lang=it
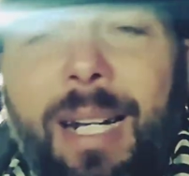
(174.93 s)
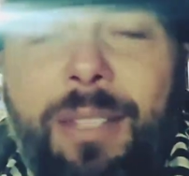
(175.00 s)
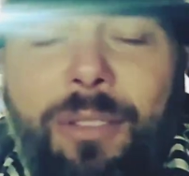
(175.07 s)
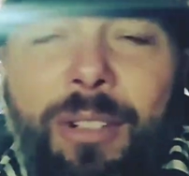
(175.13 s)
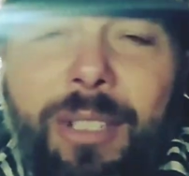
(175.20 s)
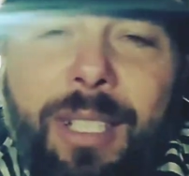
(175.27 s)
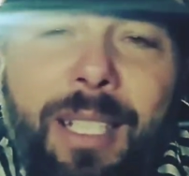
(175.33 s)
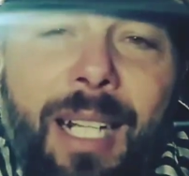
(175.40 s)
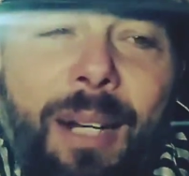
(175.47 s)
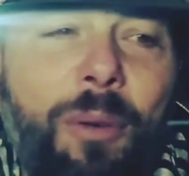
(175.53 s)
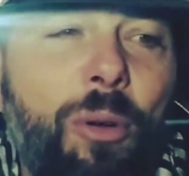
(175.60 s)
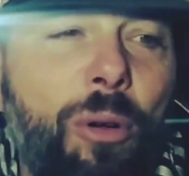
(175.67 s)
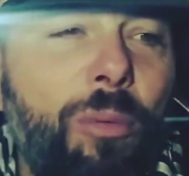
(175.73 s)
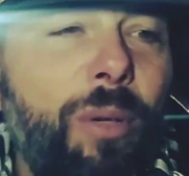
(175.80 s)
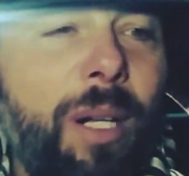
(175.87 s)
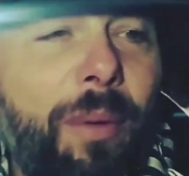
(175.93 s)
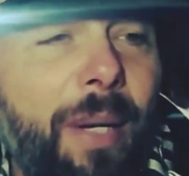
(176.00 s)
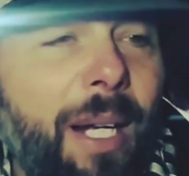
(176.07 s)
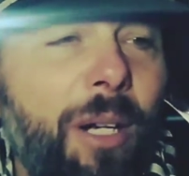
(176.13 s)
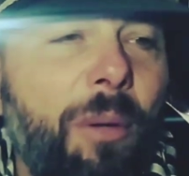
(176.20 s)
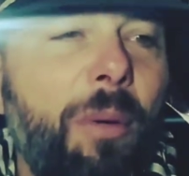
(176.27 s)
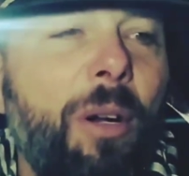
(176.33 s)
una sorta di lavoro pure
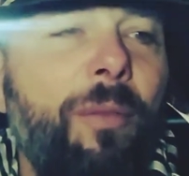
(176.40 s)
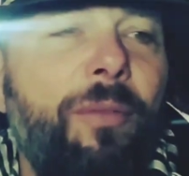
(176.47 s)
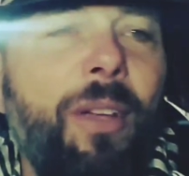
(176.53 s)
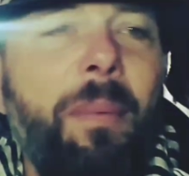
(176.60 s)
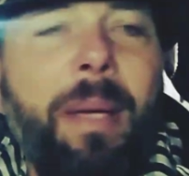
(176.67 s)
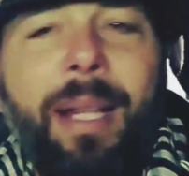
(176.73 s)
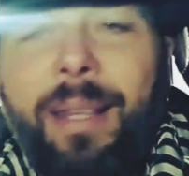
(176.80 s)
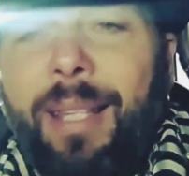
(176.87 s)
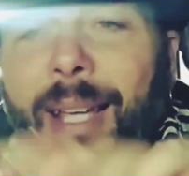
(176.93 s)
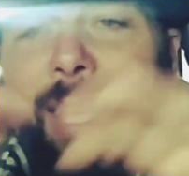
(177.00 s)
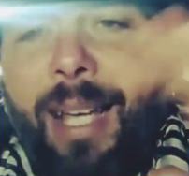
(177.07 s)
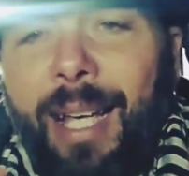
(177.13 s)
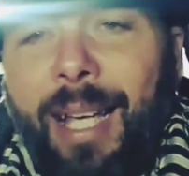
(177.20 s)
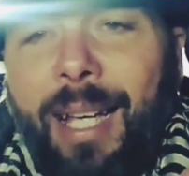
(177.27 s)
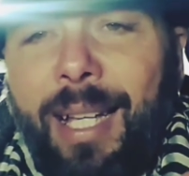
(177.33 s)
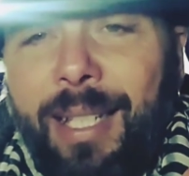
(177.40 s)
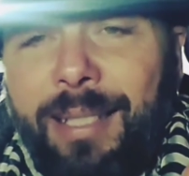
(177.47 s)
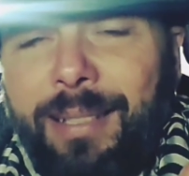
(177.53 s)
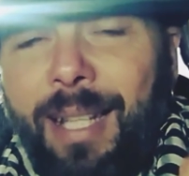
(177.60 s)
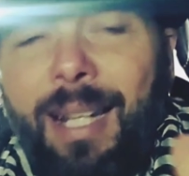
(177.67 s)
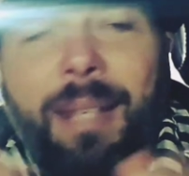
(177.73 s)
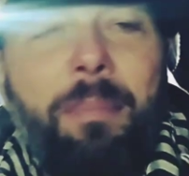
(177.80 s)
quello, però ovviamente
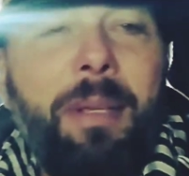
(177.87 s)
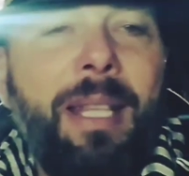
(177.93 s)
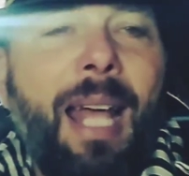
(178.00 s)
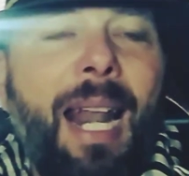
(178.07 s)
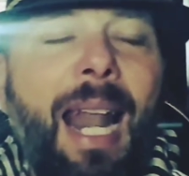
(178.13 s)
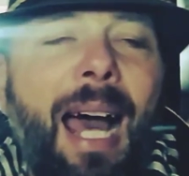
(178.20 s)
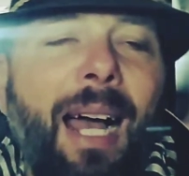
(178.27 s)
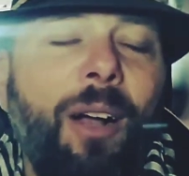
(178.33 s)
si limita là.